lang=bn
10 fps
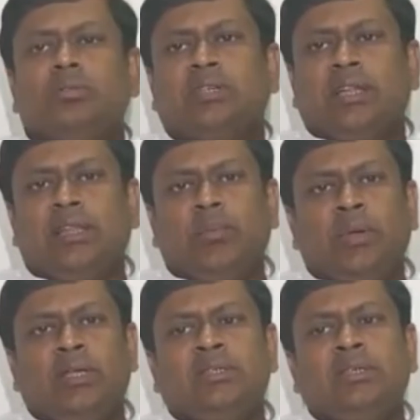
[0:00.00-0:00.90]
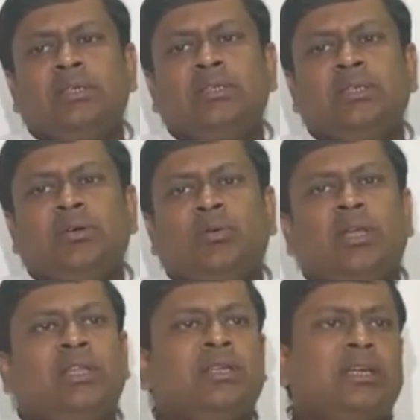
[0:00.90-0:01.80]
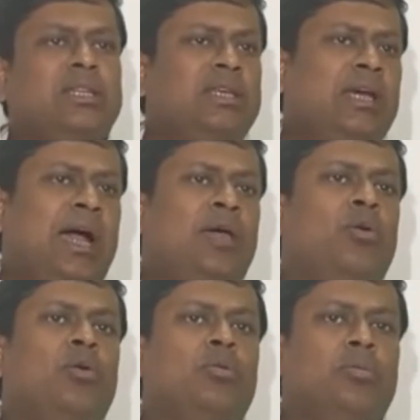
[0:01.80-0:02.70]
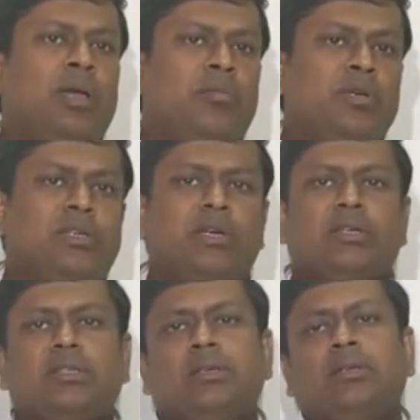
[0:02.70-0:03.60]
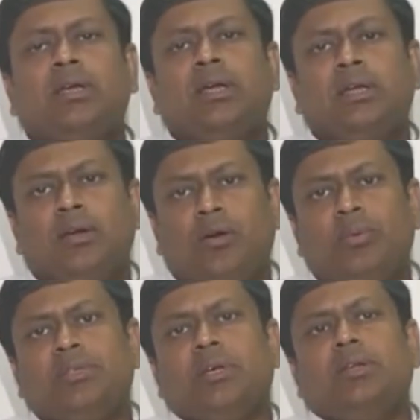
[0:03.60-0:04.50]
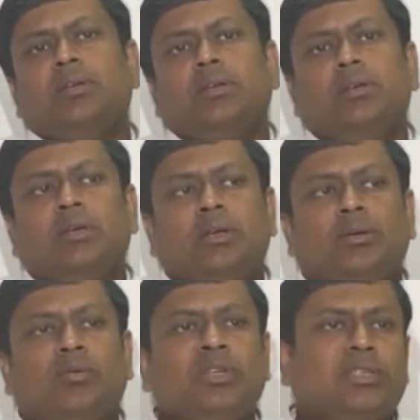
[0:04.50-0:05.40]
জানতে পেরেছি যে ওনাদের সাথে আইও বা ইনভেস্টিগেটিং অফিসার উনি